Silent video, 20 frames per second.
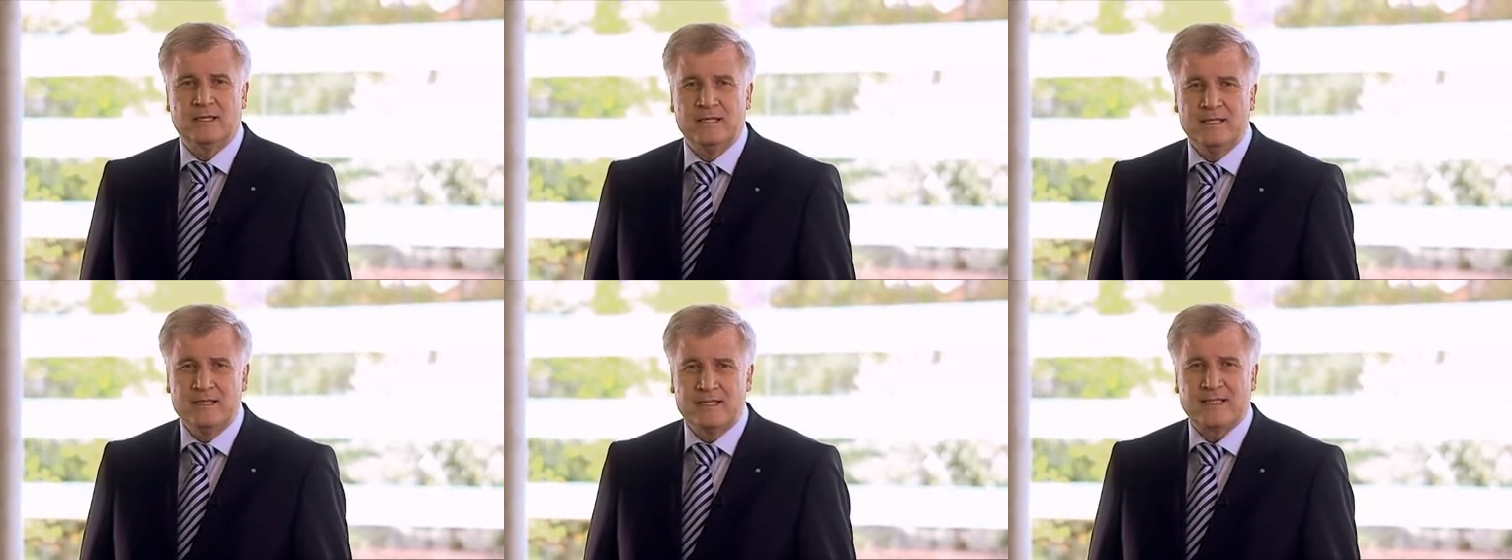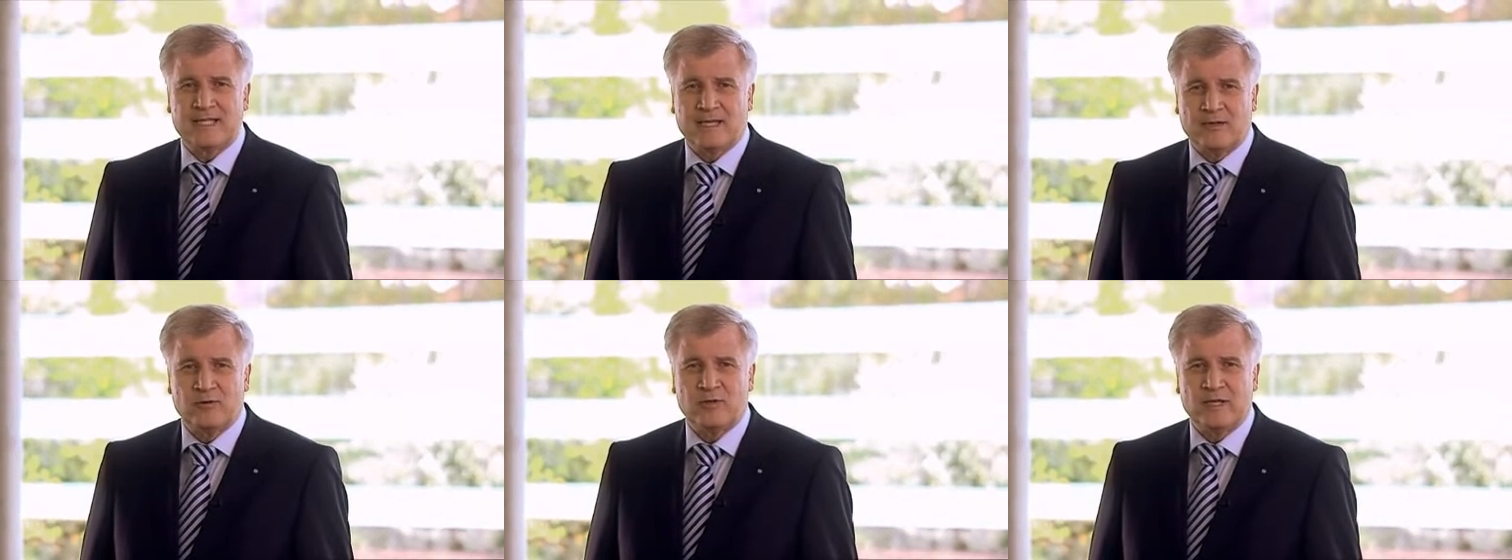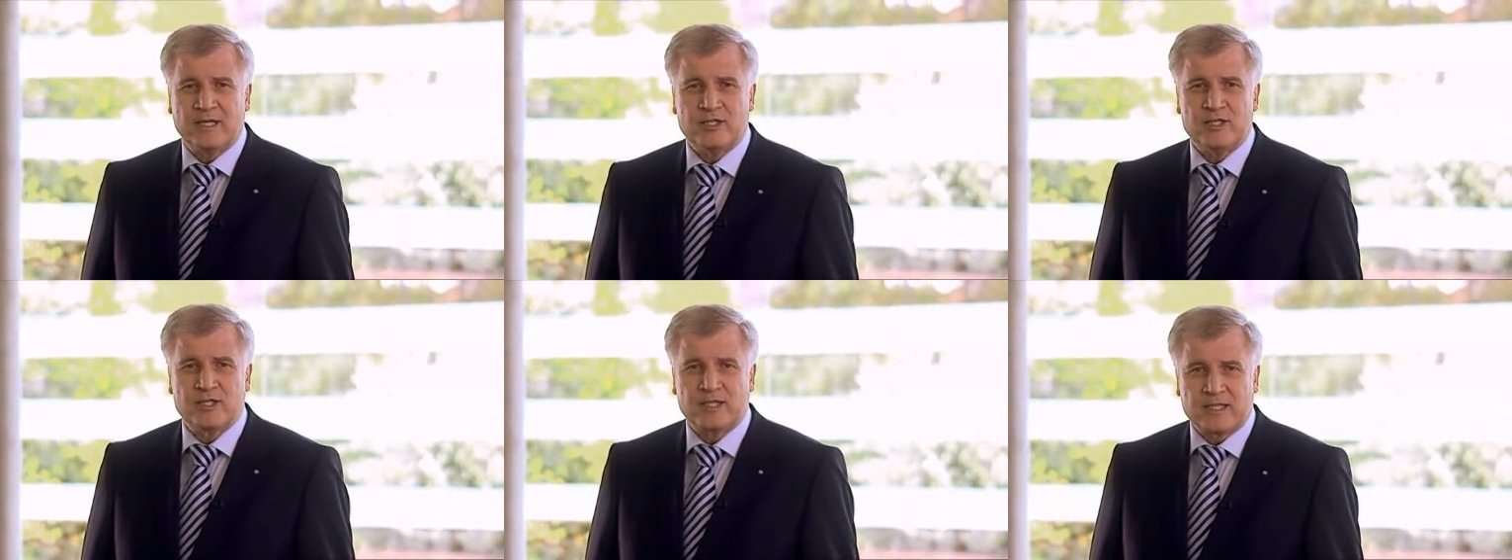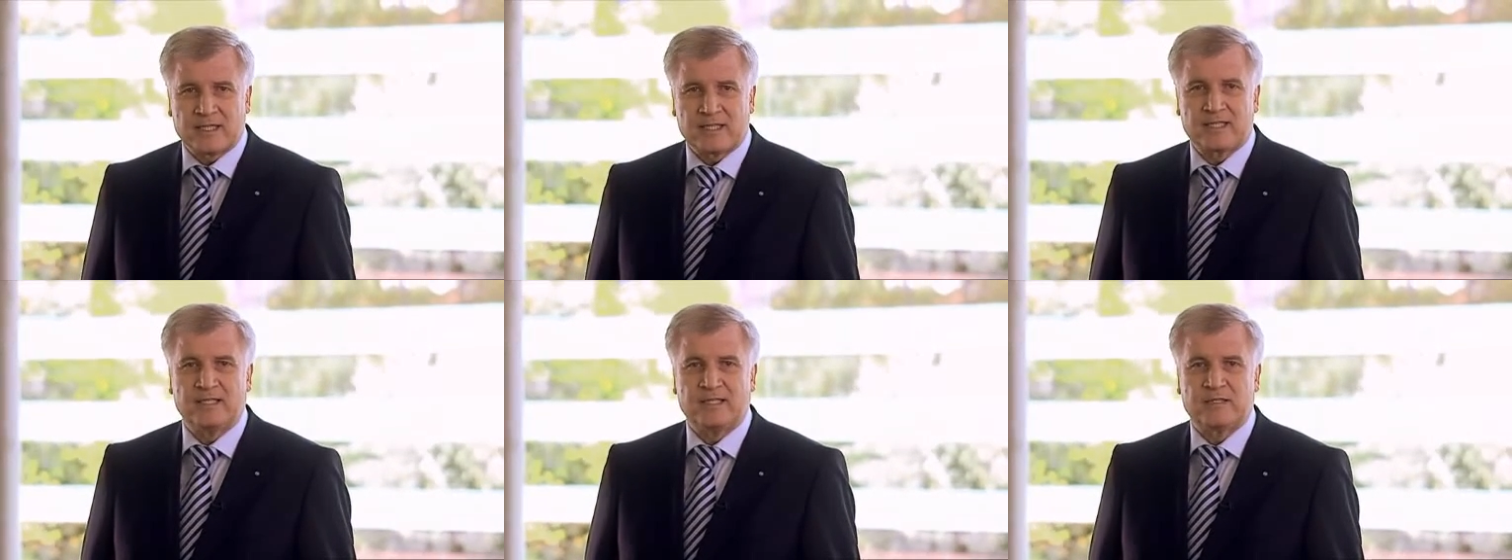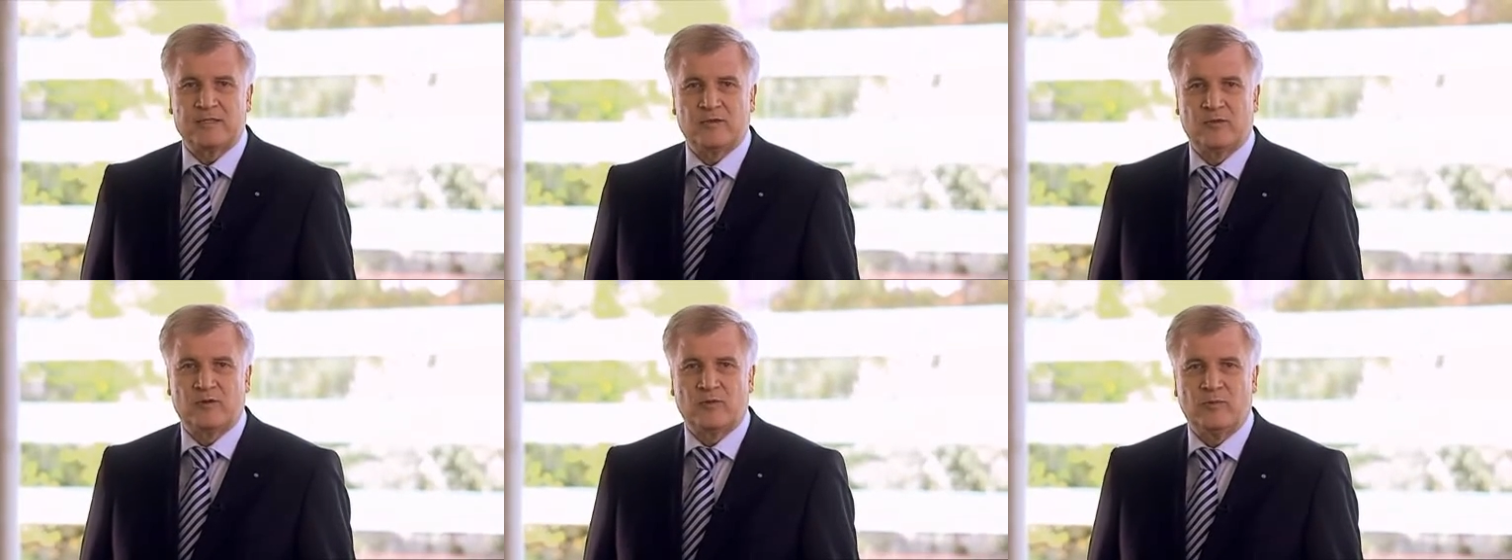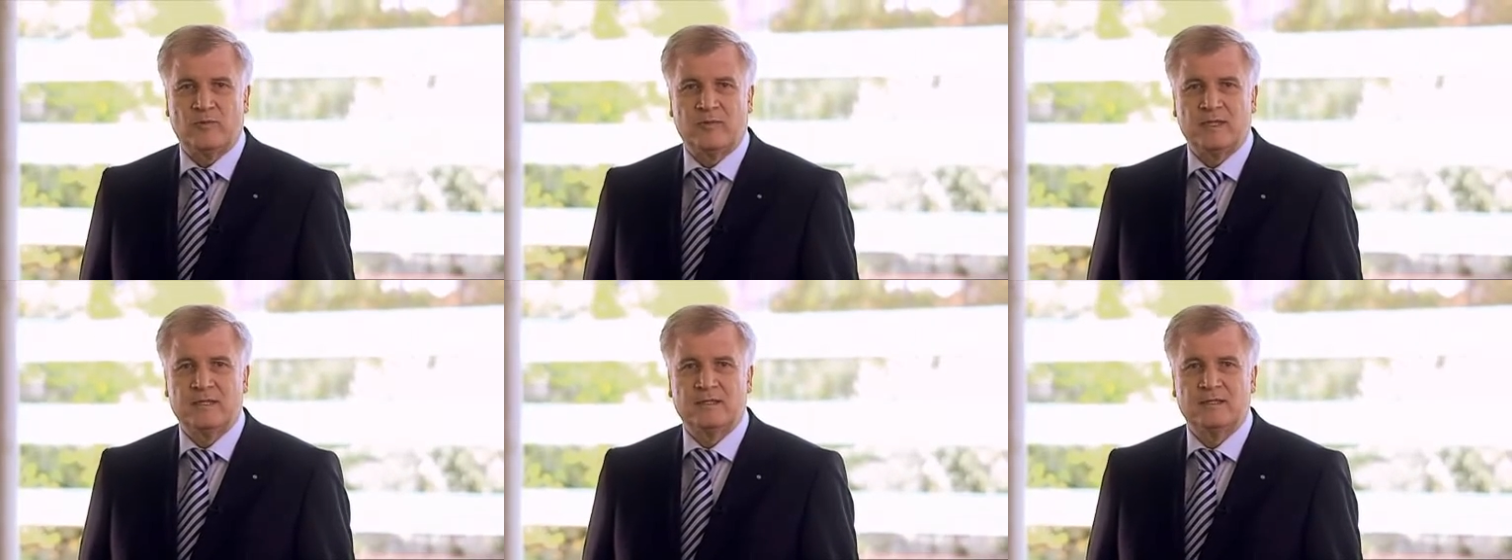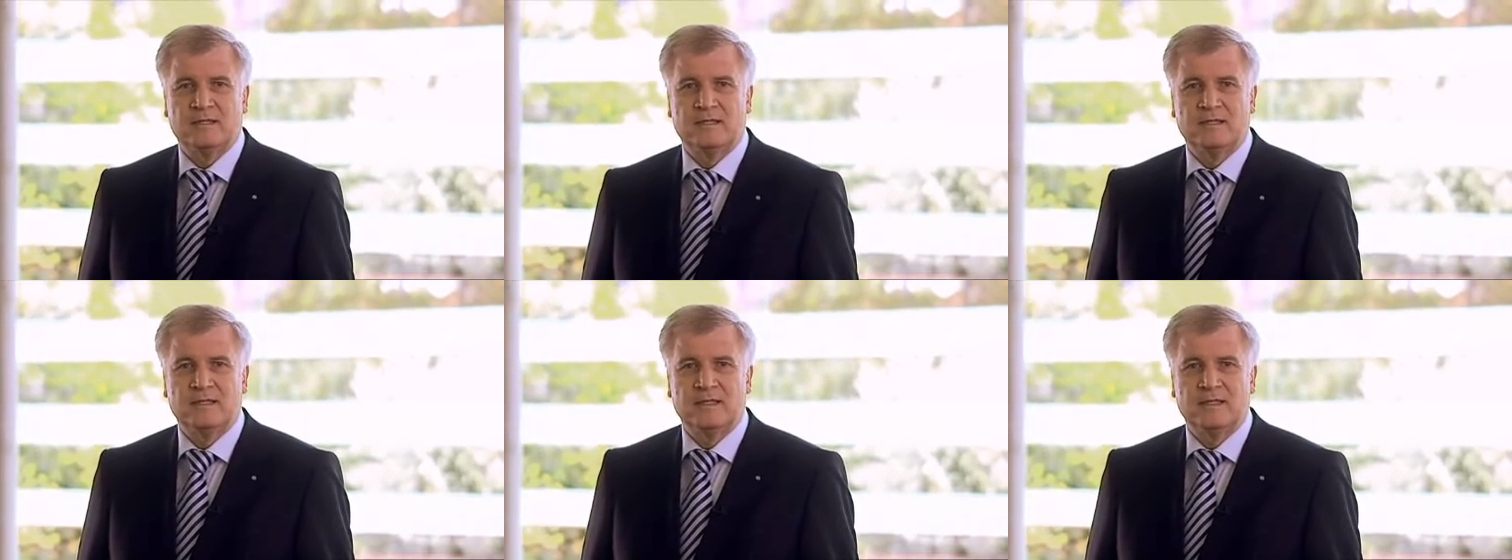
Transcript: ist auch ein starkes Europa.